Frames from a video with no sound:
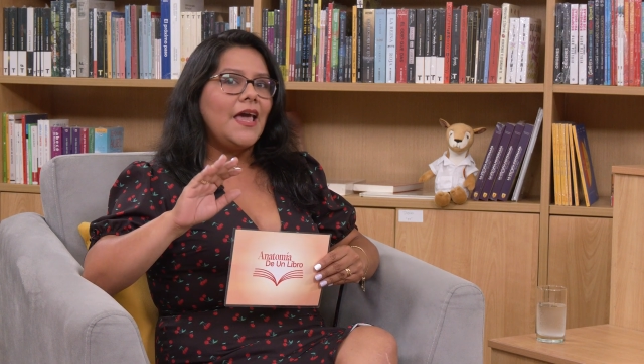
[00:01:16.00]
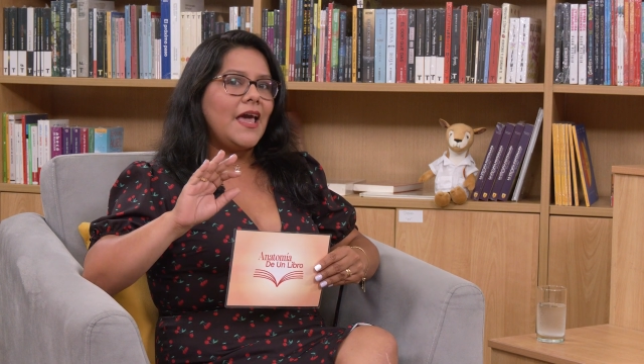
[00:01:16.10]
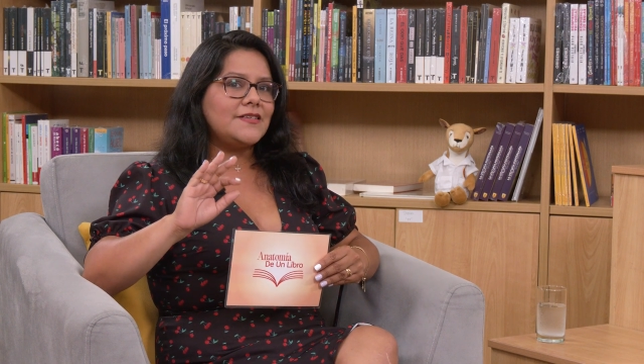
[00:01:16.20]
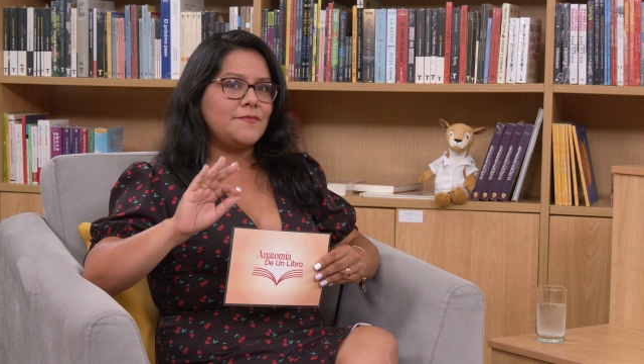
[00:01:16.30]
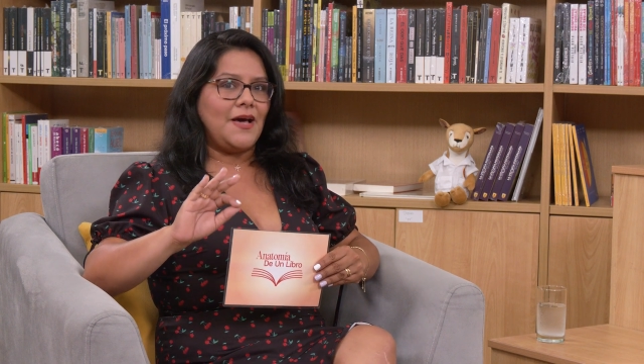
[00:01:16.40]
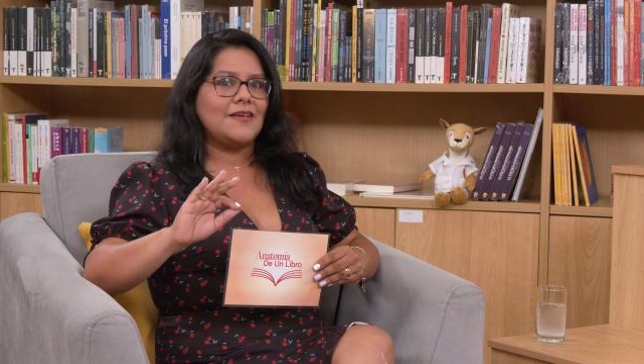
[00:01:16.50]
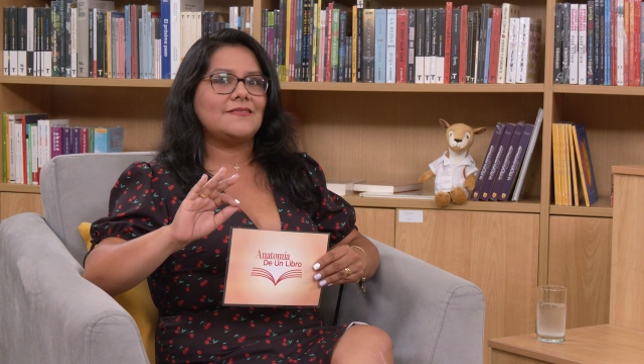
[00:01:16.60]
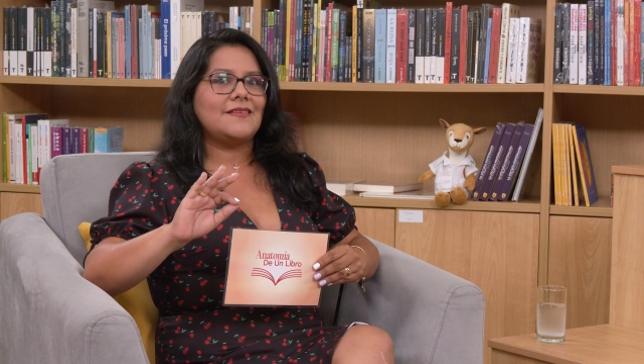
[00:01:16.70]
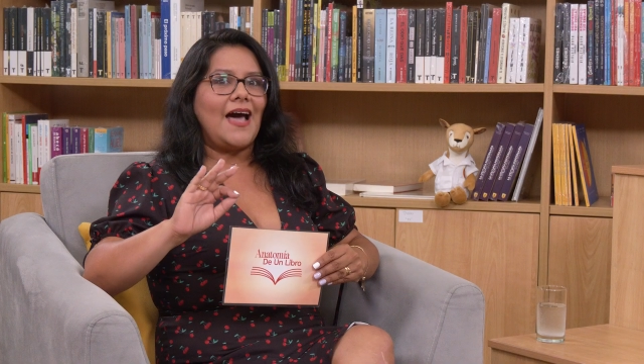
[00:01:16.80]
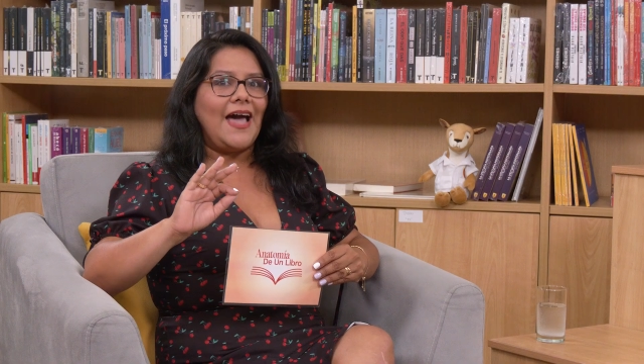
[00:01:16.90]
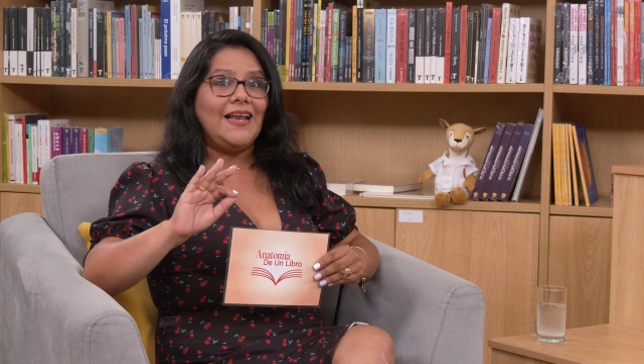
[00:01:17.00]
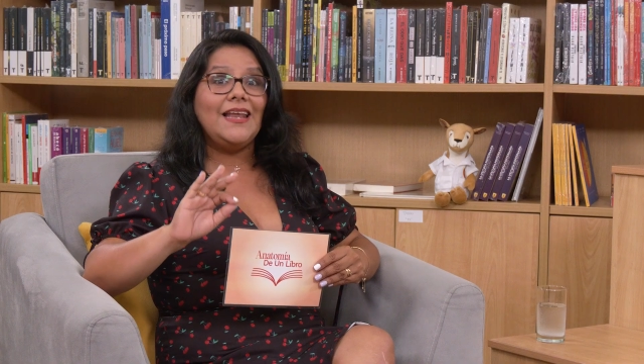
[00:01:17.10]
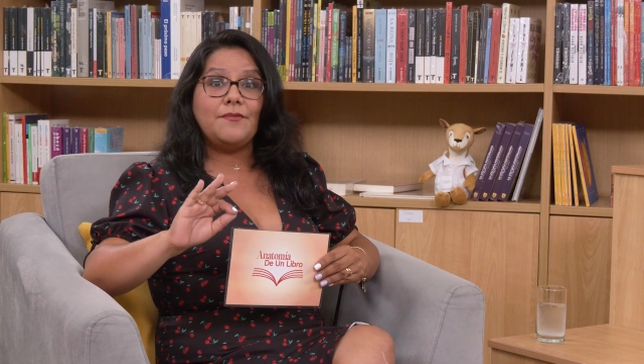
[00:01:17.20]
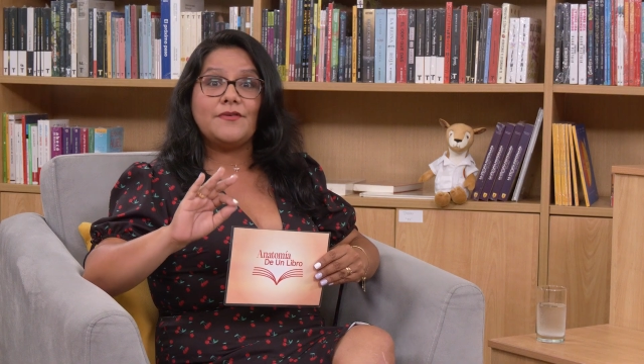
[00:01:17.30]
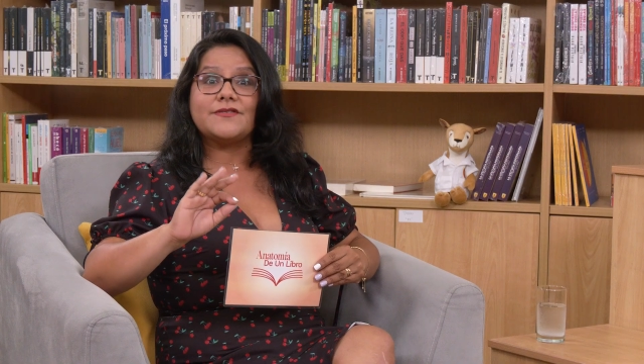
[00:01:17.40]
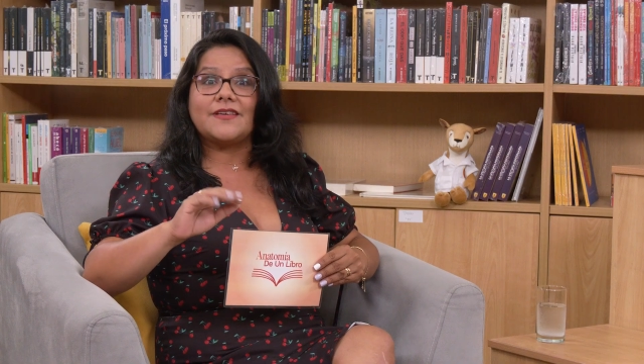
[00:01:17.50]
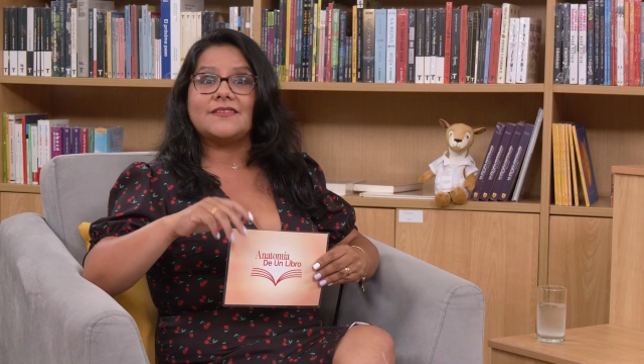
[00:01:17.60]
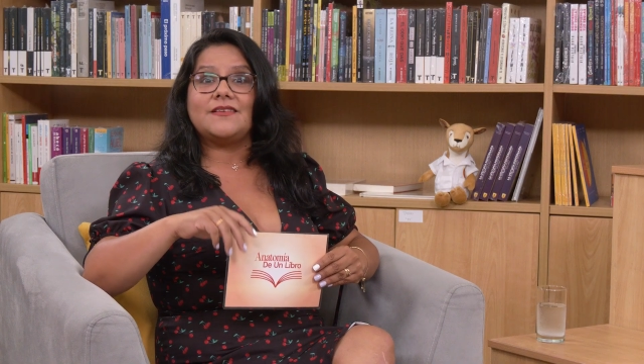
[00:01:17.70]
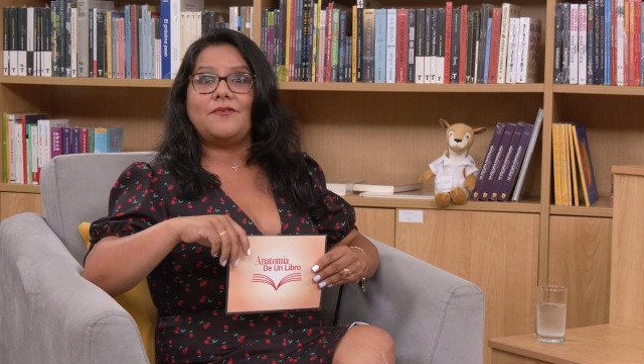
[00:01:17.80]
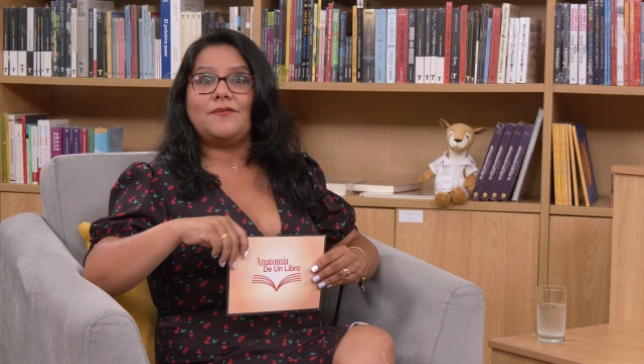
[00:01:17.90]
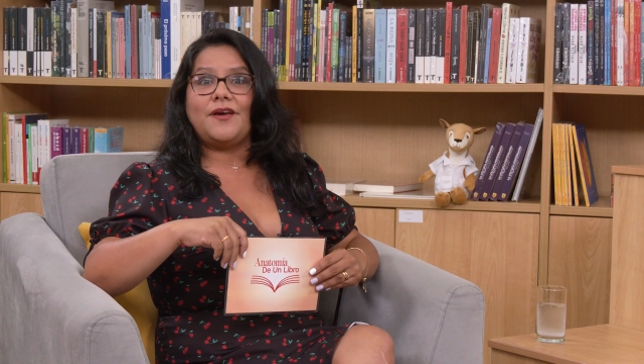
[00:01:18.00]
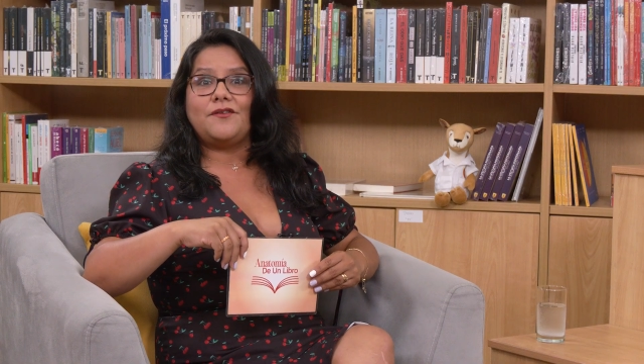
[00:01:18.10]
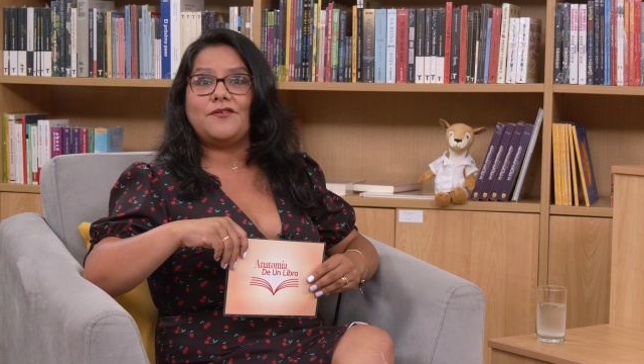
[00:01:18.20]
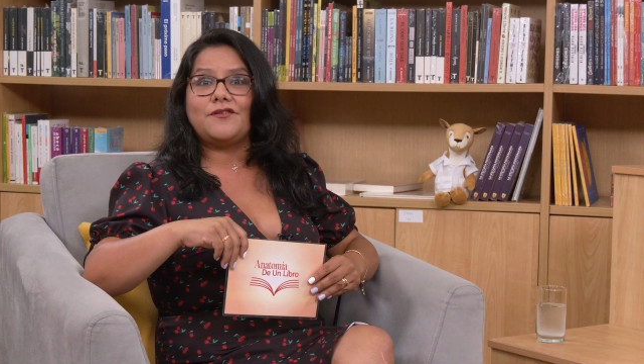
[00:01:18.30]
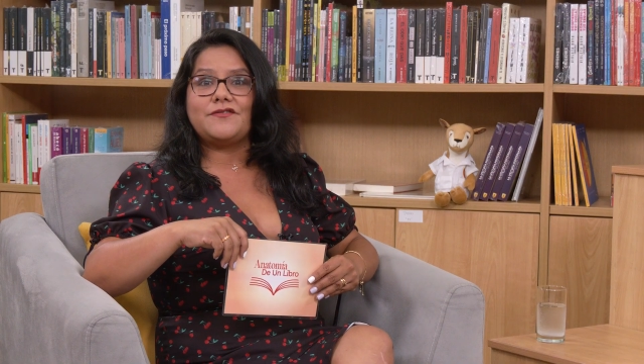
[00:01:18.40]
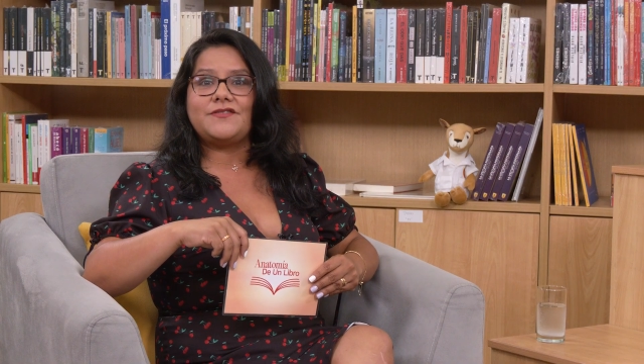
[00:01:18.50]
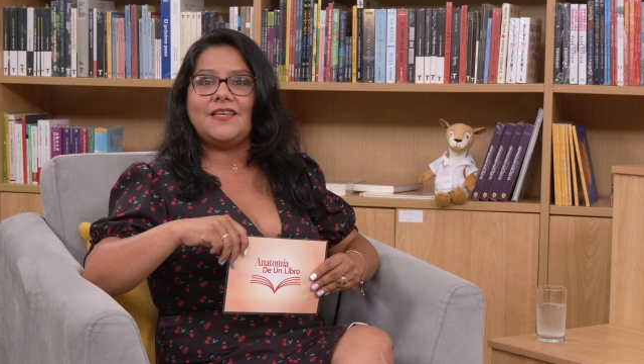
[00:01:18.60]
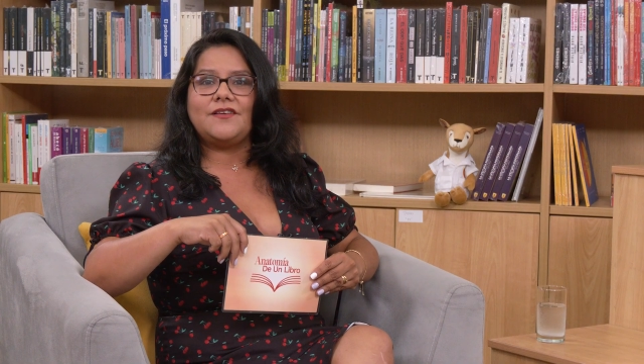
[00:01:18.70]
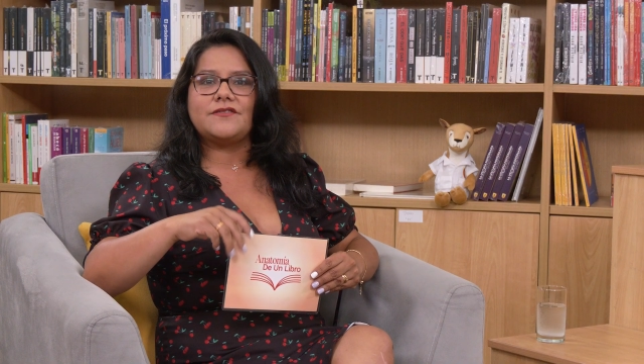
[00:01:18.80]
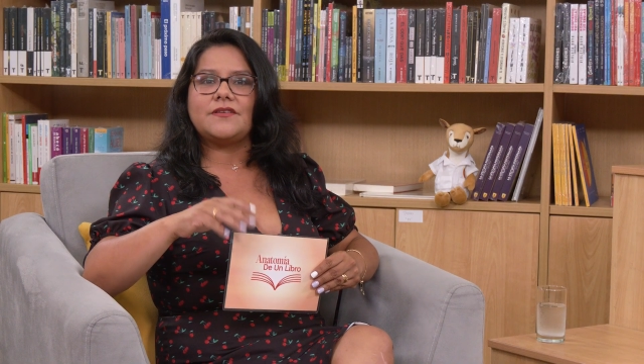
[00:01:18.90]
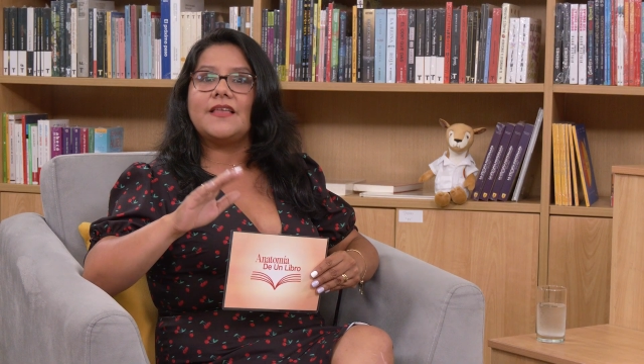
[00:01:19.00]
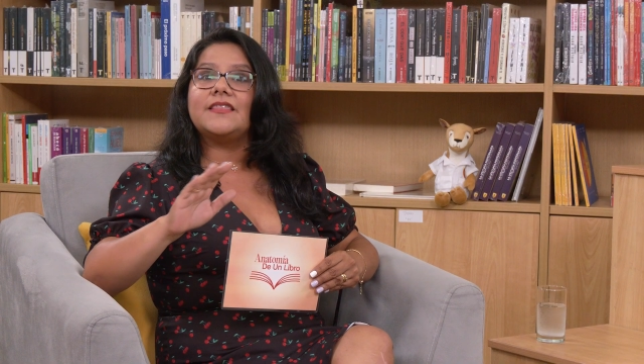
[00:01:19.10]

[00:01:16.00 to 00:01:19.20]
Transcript: Es más, hay libros que se volvieron conocidos